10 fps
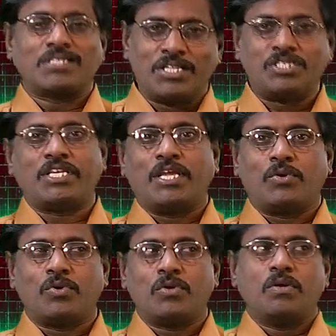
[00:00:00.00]

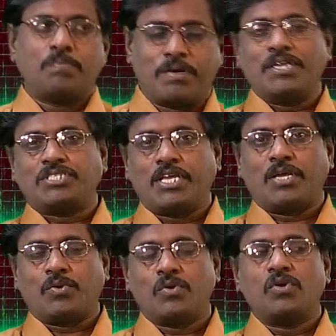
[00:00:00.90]
சதுசேயரோ
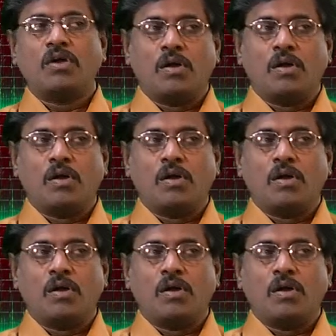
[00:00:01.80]
பரிசெயரோ